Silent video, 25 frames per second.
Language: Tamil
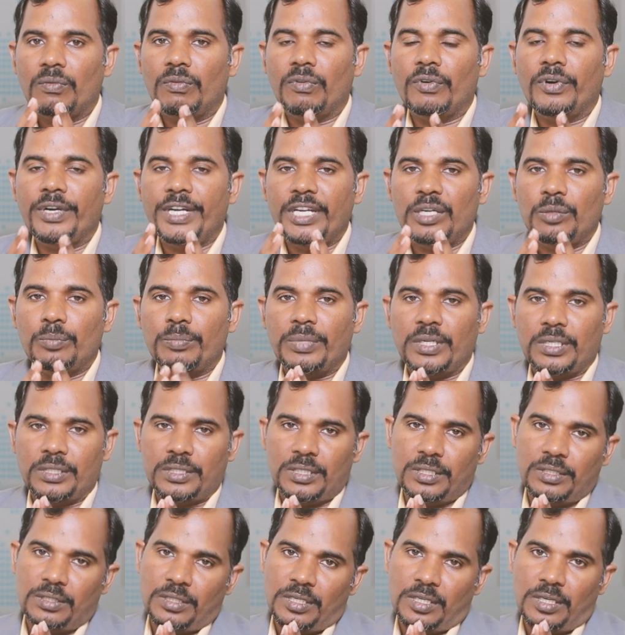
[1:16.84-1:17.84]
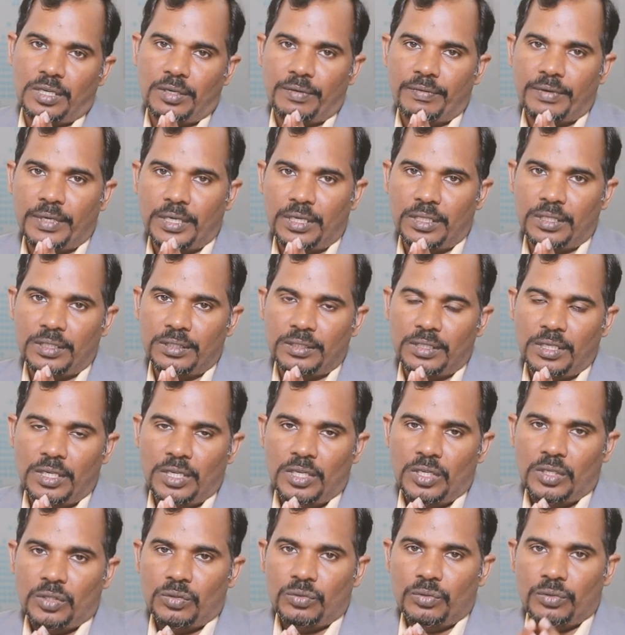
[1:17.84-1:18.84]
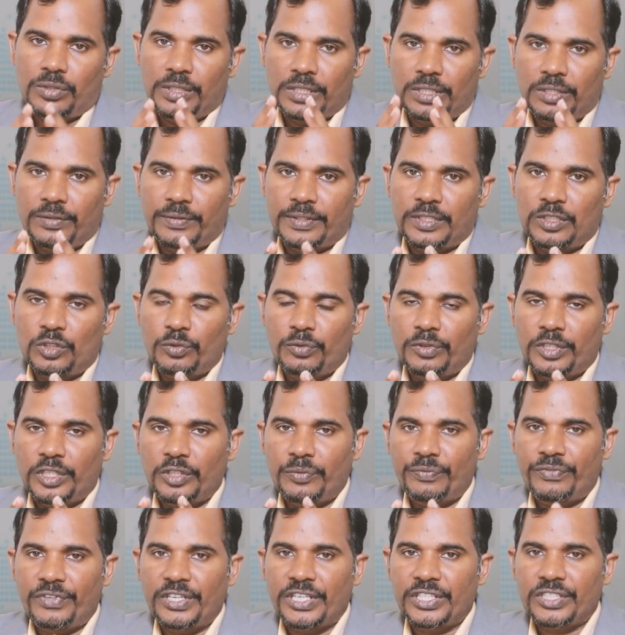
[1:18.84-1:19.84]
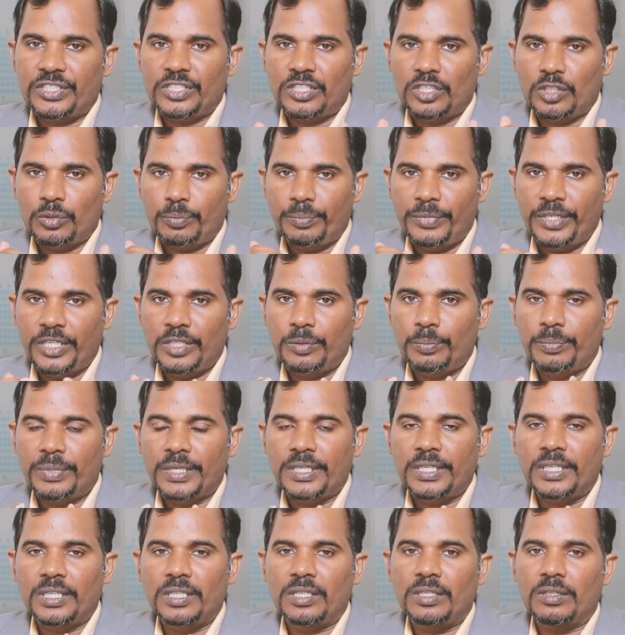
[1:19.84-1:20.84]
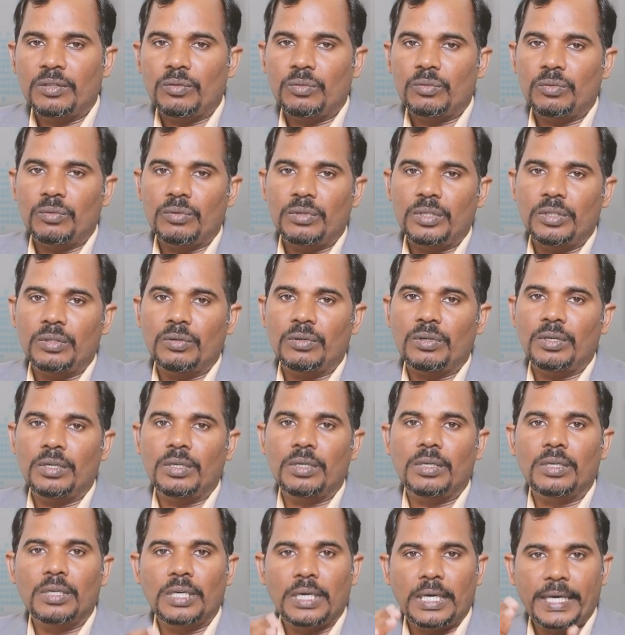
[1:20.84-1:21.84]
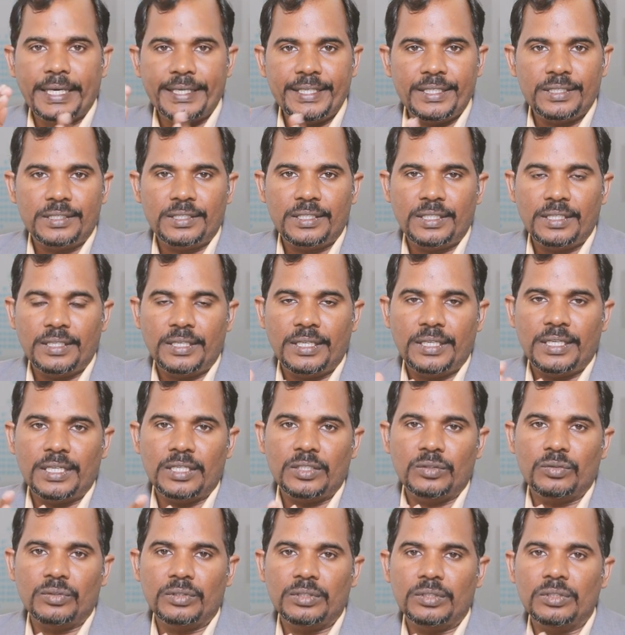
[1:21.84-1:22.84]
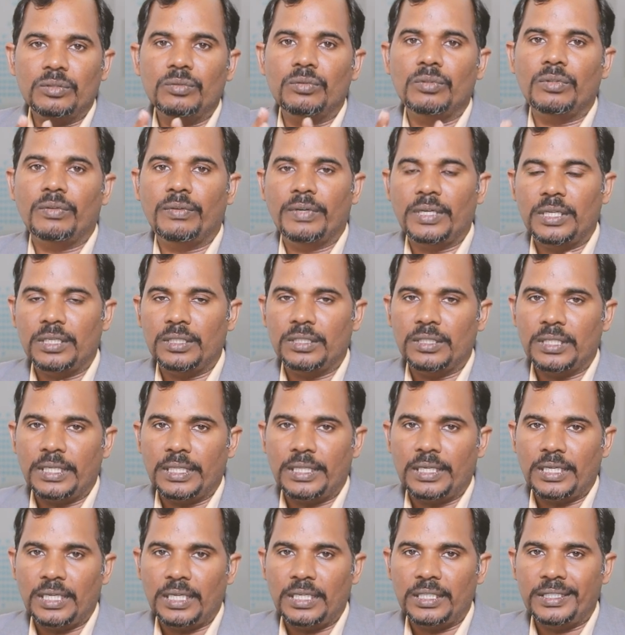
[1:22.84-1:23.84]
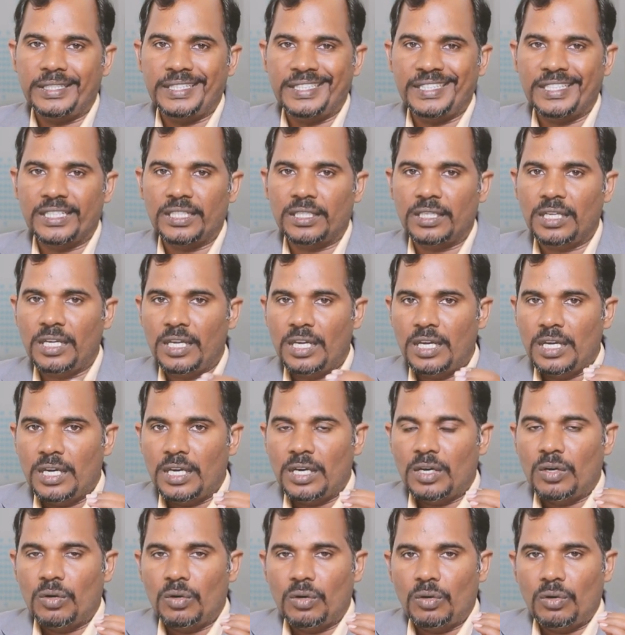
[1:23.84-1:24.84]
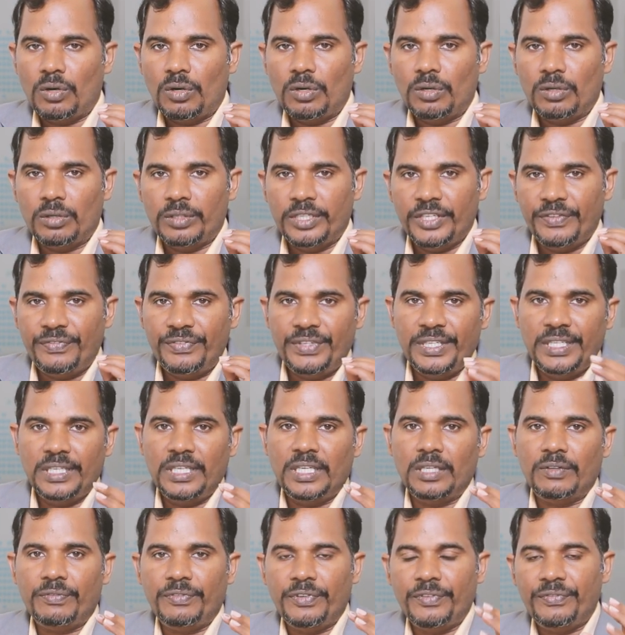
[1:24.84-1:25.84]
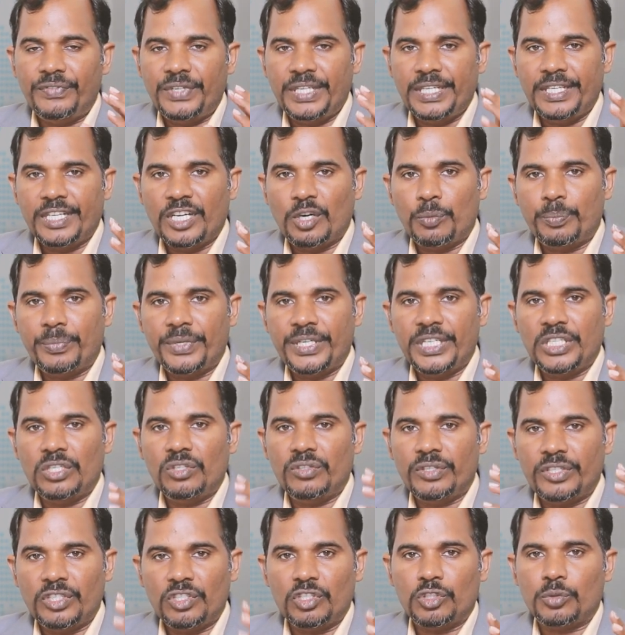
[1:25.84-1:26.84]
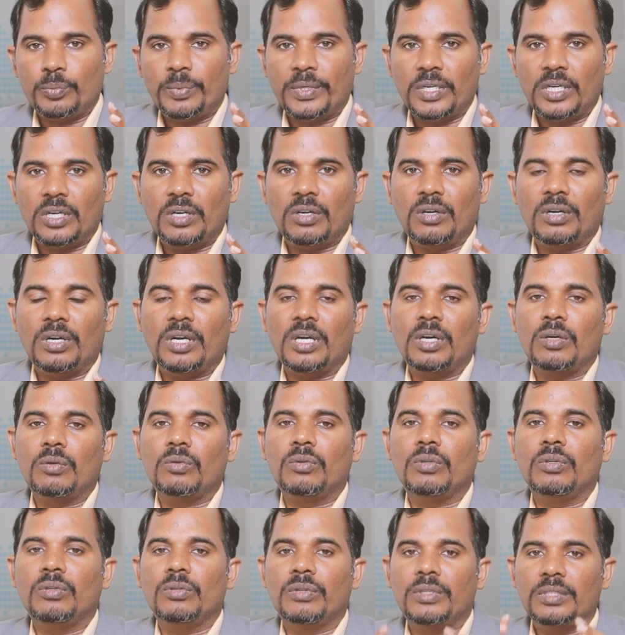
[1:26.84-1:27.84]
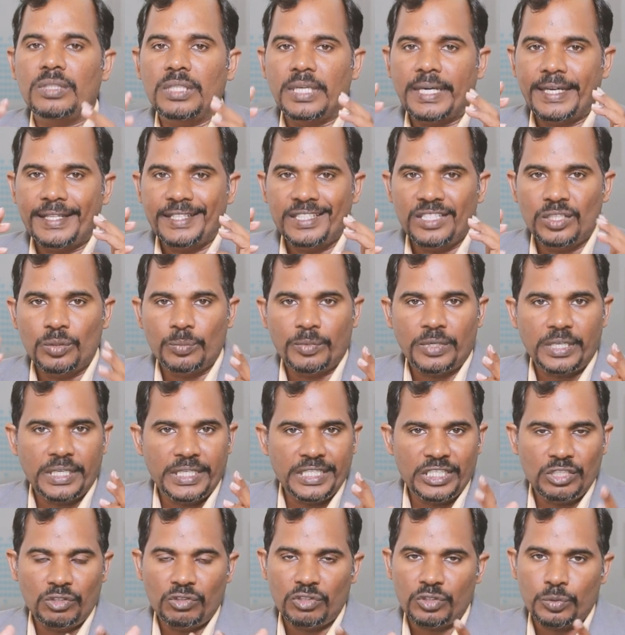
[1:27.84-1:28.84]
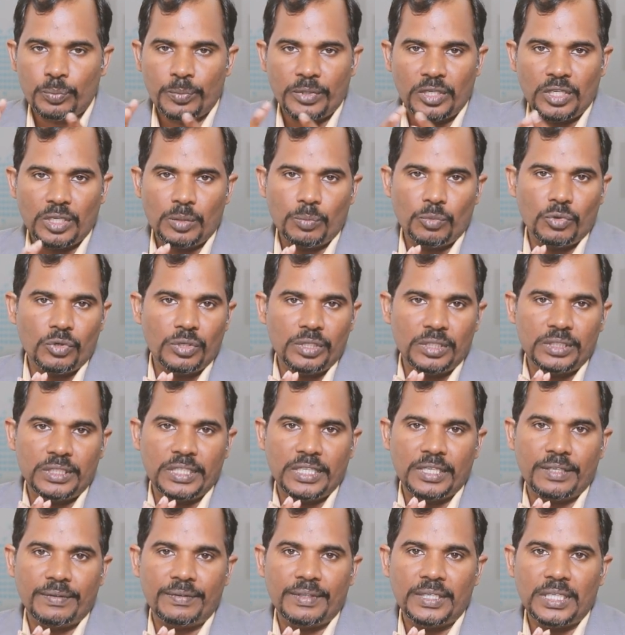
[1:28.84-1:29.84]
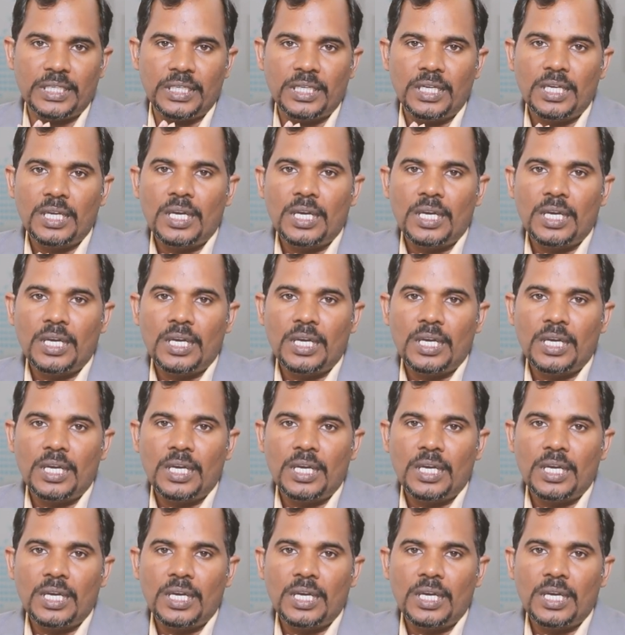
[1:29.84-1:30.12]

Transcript: ஃபோர்டீன் பர்சன்ட் வருது ஸோ இது வந்து இன்ஃப்ளேஷனை பீட் பண்ணி உங்களுக்கு ஒரு ஹையஸ்ட் ரிட்டர்ன் வந்து உங்களுக்கு வருது அதனால் நீங்கள் ஒரு நிஃப்டியில் ஃபிஃப்டி கம்பெனியிலும் இன்வெஸ்ட் பண்ணணும்னா உங்களுக்கு வந்து அதிகமான இன்வெஸ்ட்மெண்ட் அமௌண்ட்டு தேவை